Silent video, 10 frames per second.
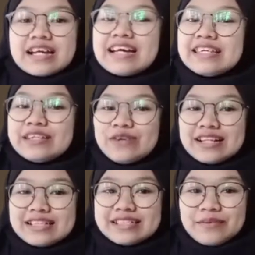
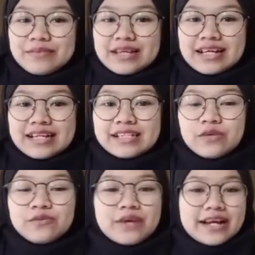ayyuhal
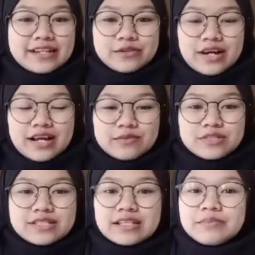jami'an wa ayyuhal
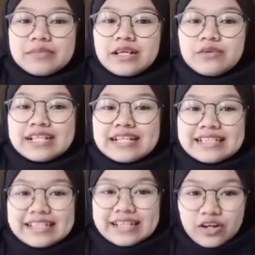mustami'un
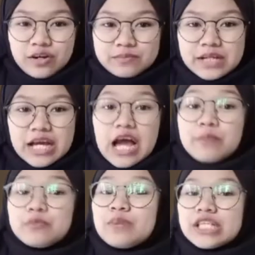al-kiram
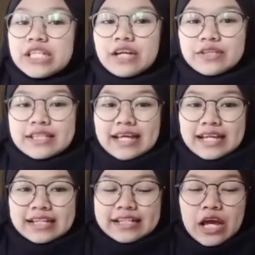
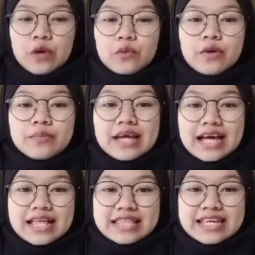mubasyaratan wa
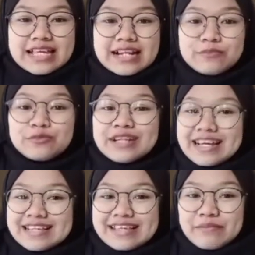bihadhihil
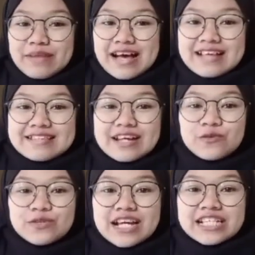munasabah
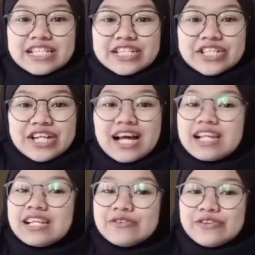sa'unakish
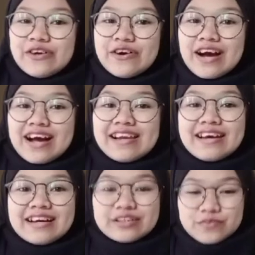al-lughah
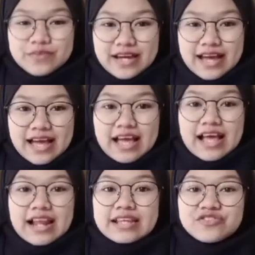al-arabiyah
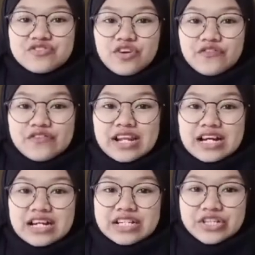lisofil
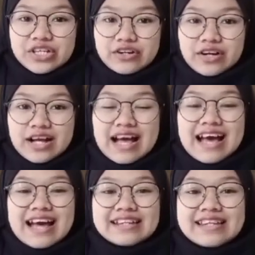ashirah
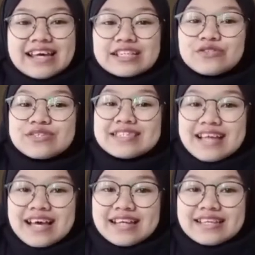ad-darsus
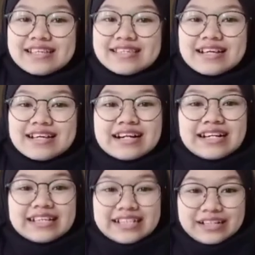sadis
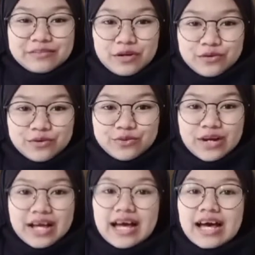anil
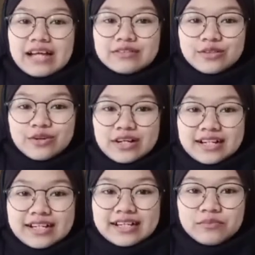maudu
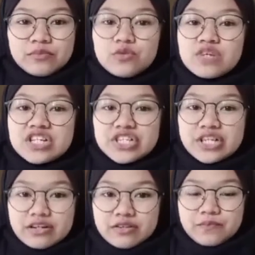at-ta'am wa
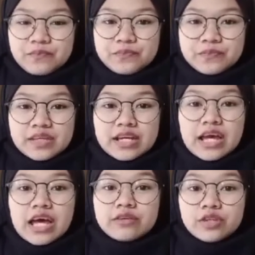syarab
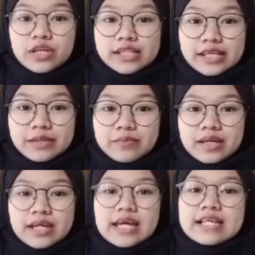Tayyib
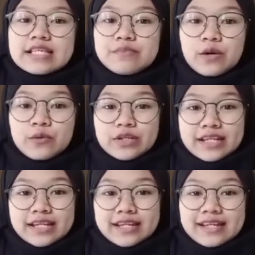
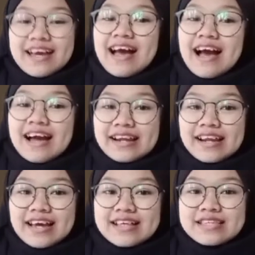Ismahuli
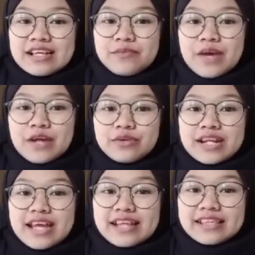Ana Silvia
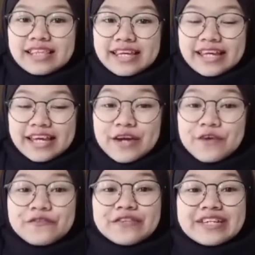Nurdianti
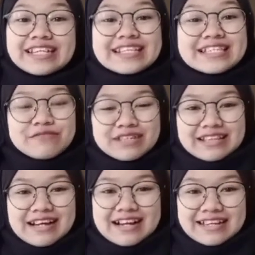fi kismi
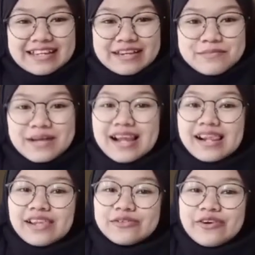Ta'lim
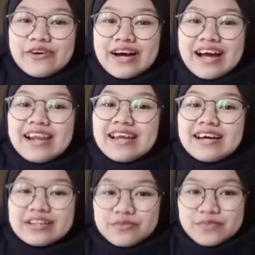Al-Lughah
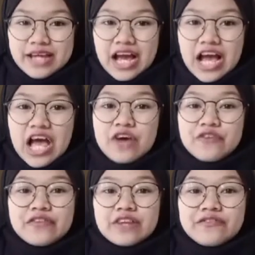Al-Arabiyah
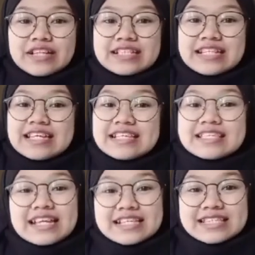fil Fasli
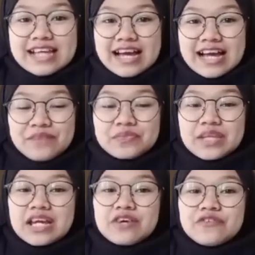Sadis A
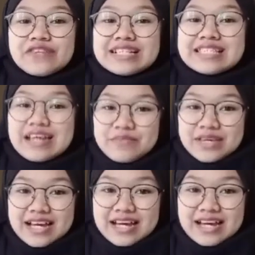fil
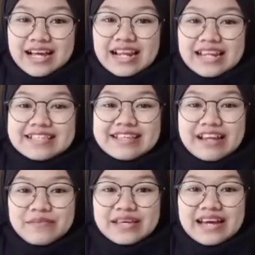Jamiah
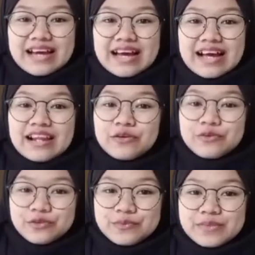Al-Islamiyah
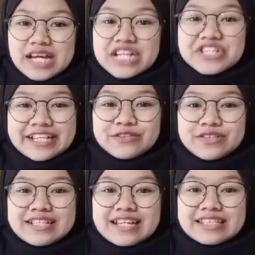Al-Hukumiyah Syekh
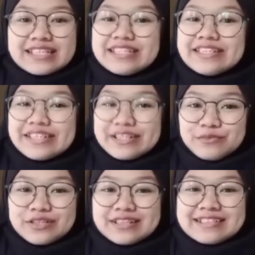Nurjati
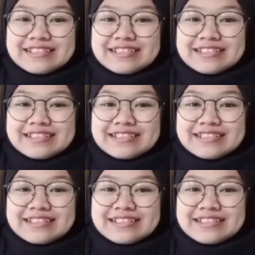Syirbun.